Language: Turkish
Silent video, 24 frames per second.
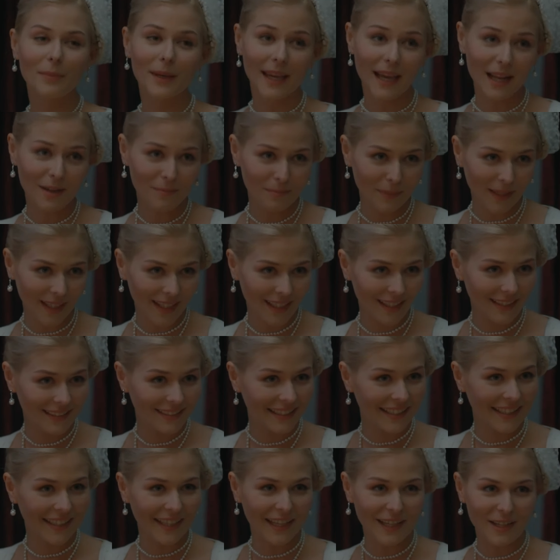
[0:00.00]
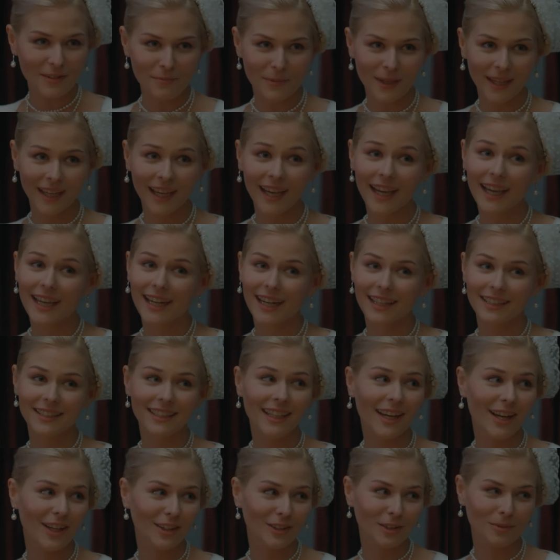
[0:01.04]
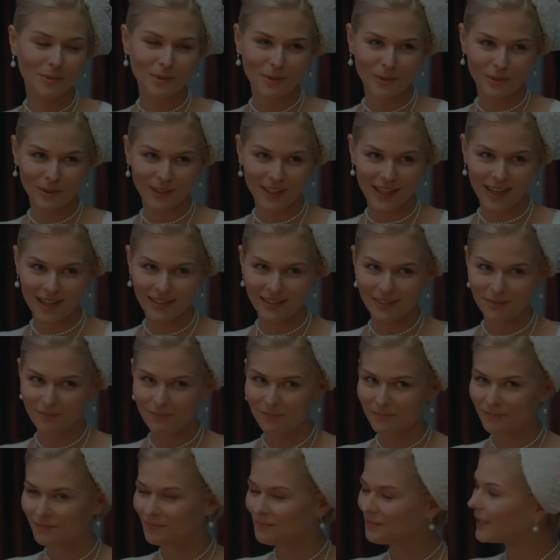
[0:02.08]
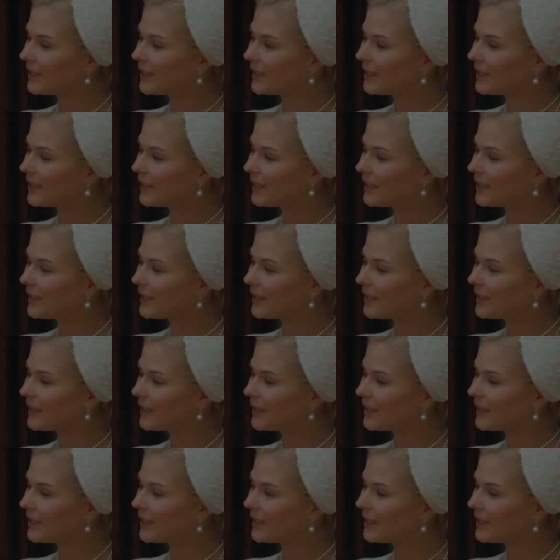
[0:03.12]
Beğenmek ne kelime, hayran kaldım sultanım.